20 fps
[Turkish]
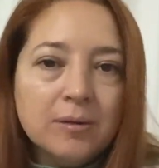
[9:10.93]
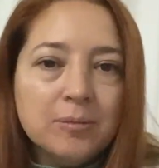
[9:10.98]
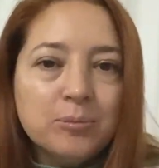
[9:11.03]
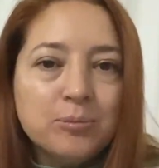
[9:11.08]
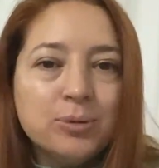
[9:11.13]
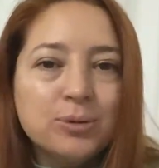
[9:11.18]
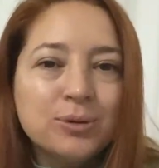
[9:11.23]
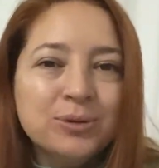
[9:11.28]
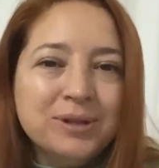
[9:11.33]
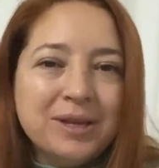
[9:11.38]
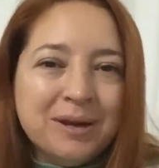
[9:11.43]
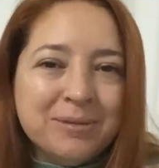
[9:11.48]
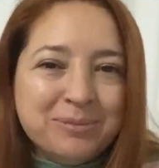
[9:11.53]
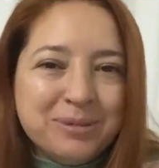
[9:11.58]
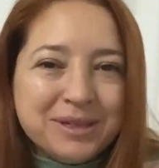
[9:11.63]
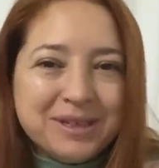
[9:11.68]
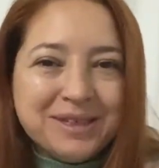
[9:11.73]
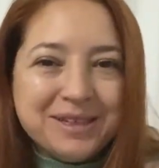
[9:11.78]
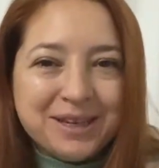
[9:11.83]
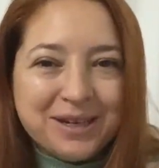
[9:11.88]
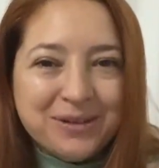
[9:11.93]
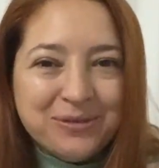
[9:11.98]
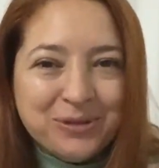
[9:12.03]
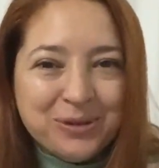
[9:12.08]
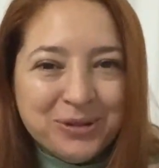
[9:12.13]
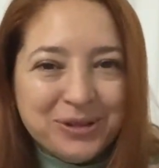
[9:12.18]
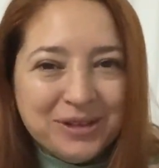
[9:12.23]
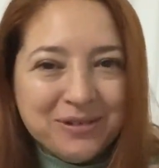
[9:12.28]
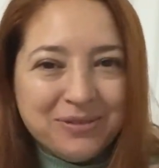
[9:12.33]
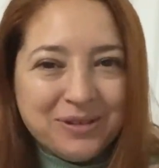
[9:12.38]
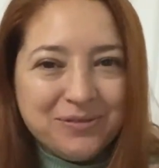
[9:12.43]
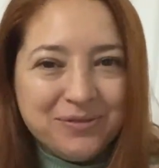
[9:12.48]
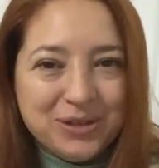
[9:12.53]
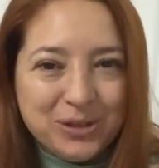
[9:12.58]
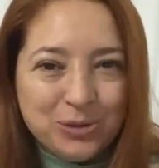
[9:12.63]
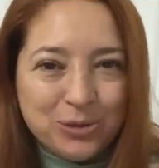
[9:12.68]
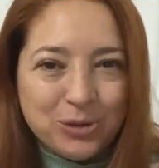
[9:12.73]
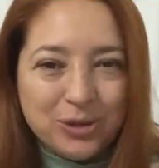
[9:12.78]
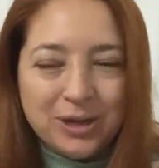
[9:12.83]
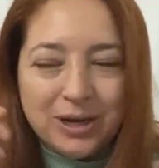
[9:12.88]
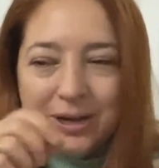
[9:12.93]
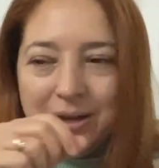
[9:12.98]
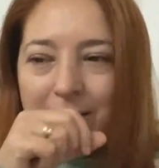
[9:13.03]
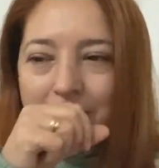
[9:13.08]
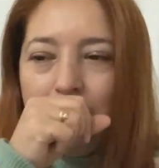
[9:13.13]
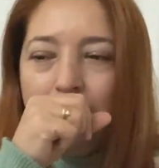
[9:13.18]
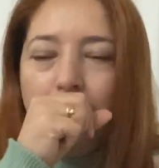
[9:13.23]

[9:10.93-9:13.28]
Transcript: Bugünden beri telefonla ve videoyla